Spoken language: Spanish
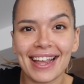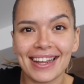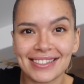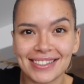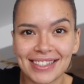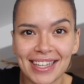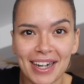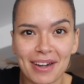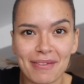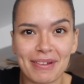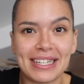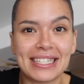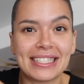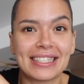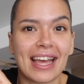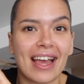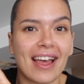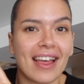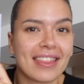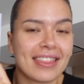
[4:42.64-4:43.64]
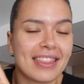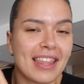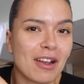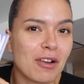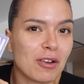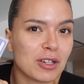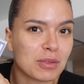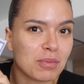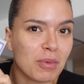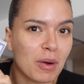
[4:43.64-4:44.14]
esta revista de
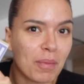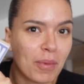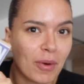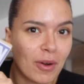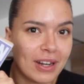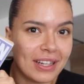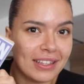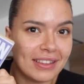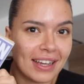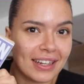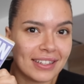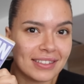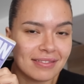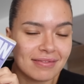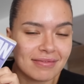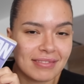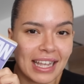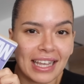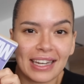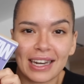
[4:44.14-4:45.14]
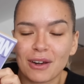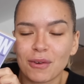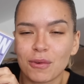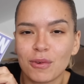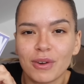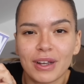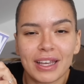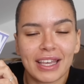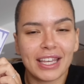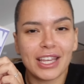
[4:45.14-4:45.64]
Cosmopolitan en
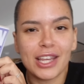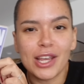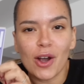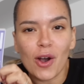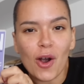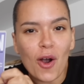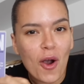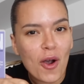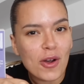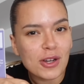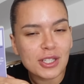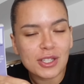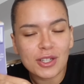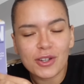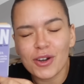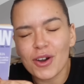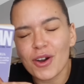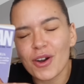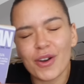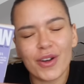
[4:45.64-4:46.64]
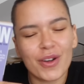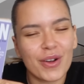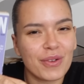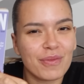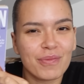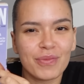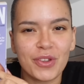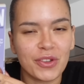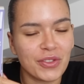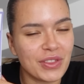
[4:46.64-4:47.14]
algún
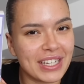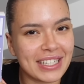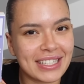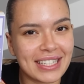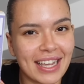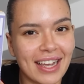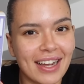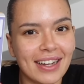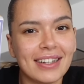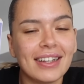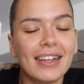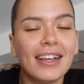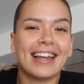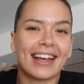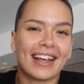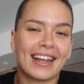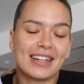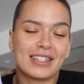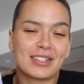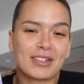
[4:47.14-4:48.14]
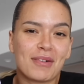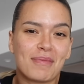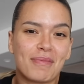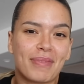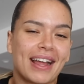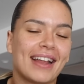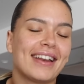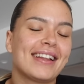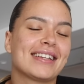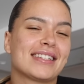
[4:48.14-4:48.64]
kiosco, donde sea, y la queréis
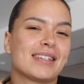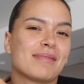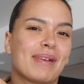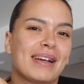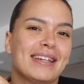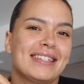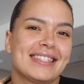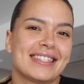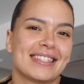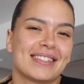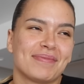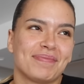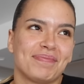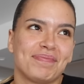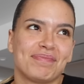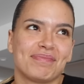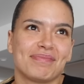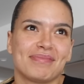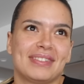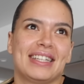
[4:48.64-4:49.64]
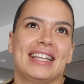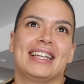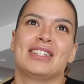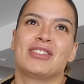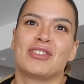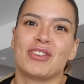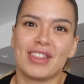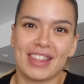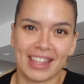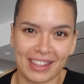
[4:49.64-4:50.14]
comprar, que sepáis que
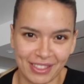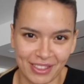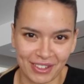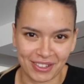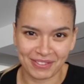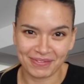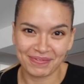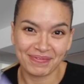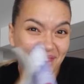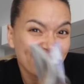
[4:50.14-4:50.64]
estoy dentro.